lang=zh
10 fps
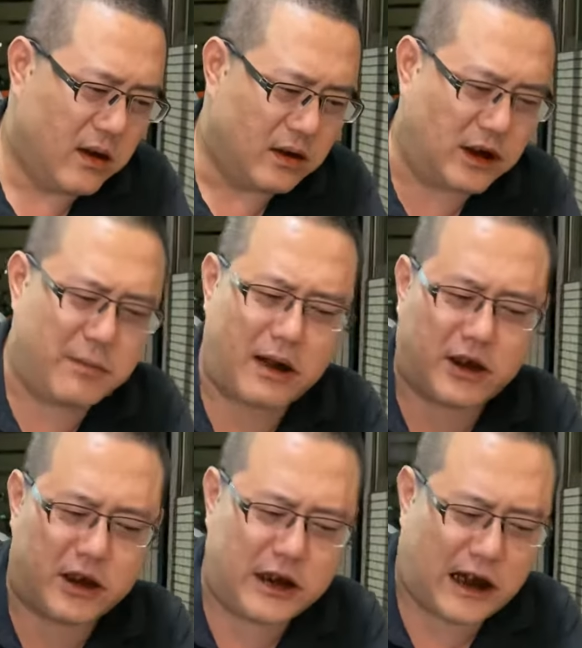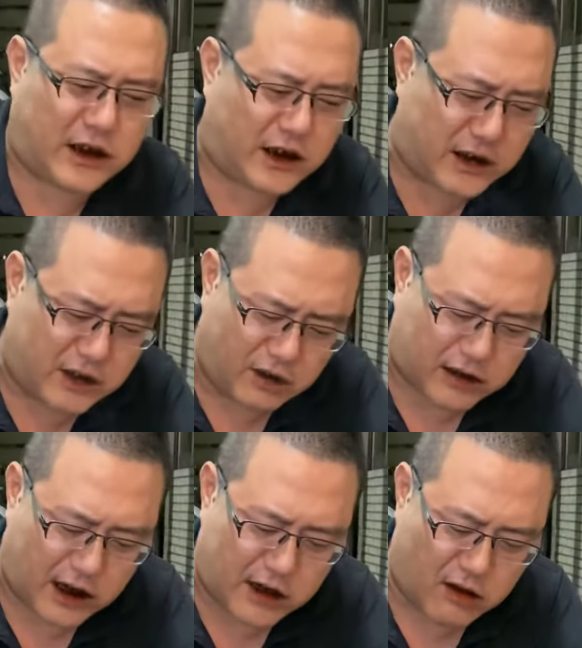这摆一两七千块，
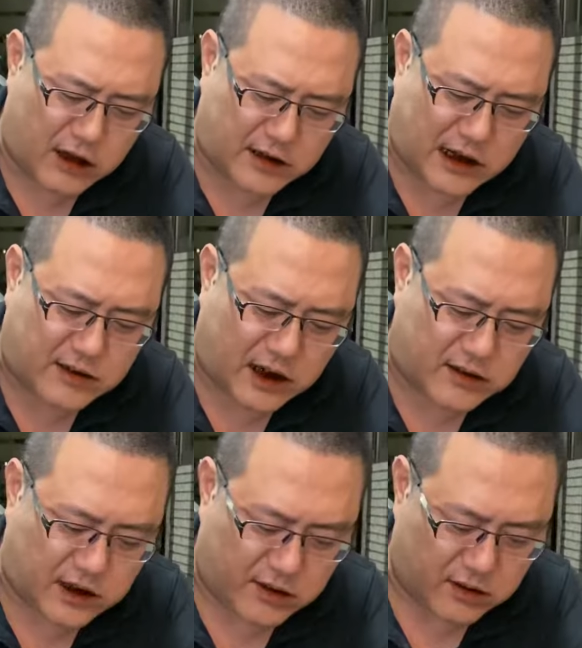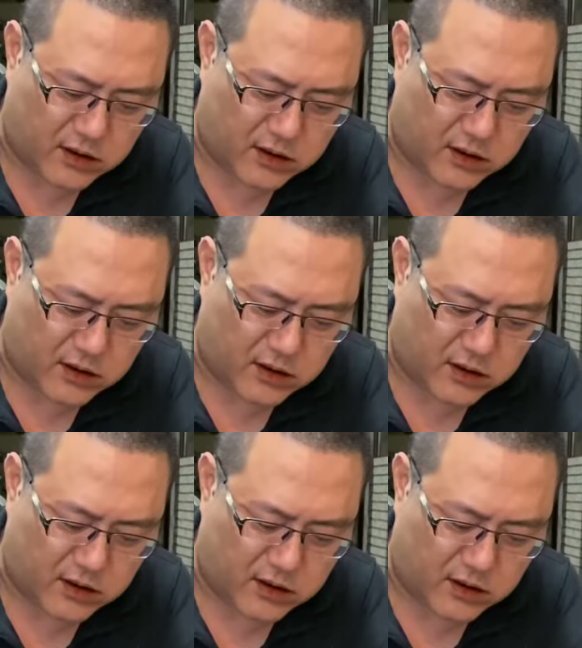大家讲在赞赞赞。